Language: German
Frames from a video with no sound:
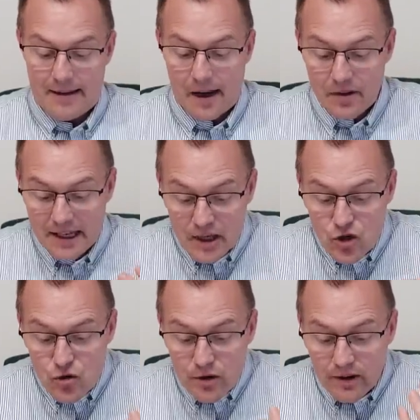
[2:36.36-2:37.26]
Da wir jetzt
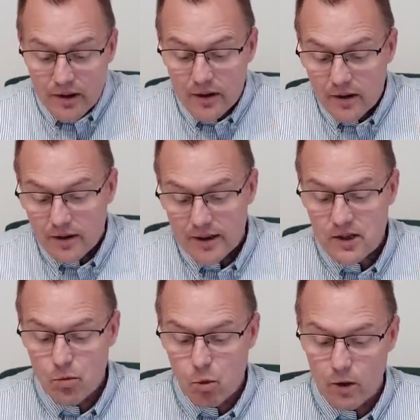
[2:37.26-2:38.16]
schon das
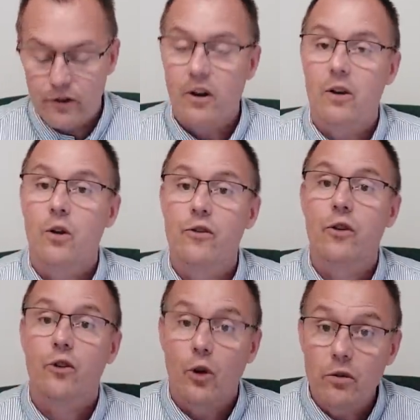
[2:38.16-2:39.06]
Geburtsjahr
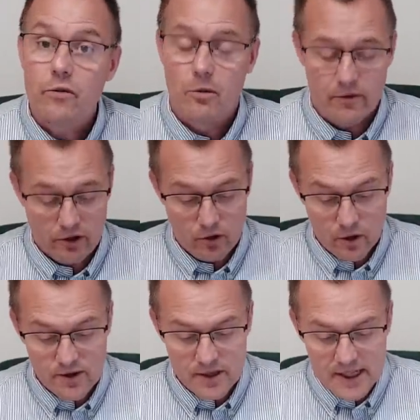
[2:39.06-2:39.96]
1959,
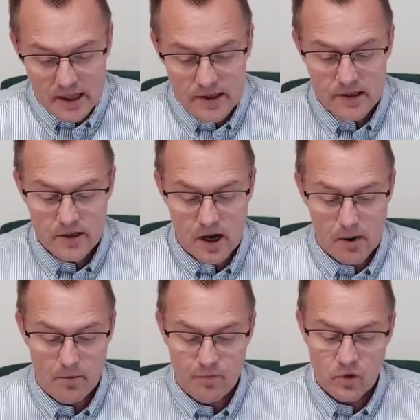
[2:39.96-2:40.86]
1960
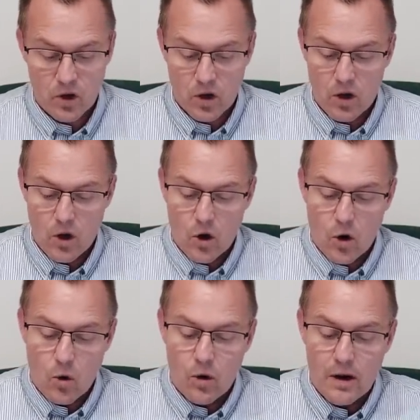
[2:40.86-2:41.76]
haben,
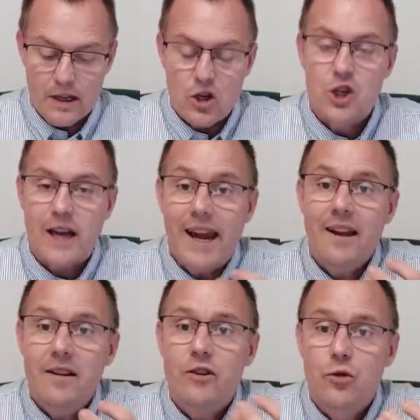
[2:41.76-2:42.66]

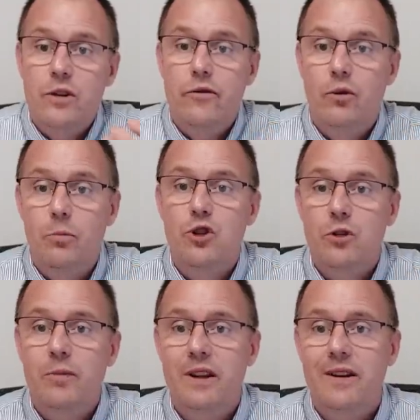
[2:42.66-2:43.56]
steigen natürlich für
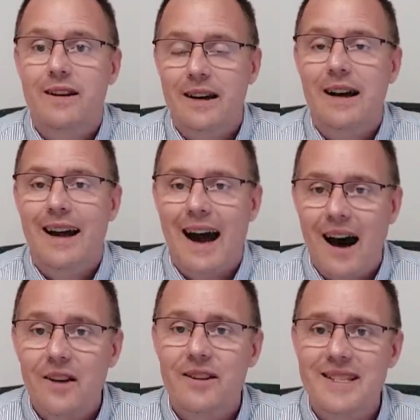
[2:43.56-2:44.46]
bestimmte
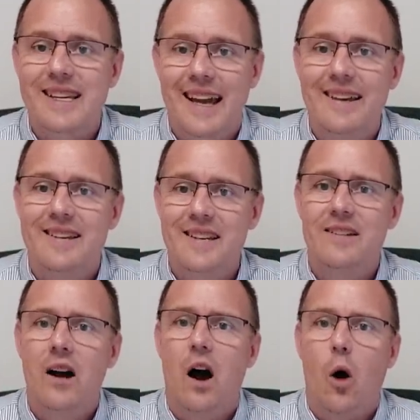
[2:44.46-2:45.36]

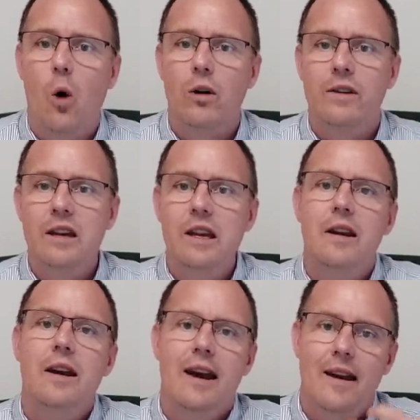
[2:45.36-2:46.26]
Altersrenten auch die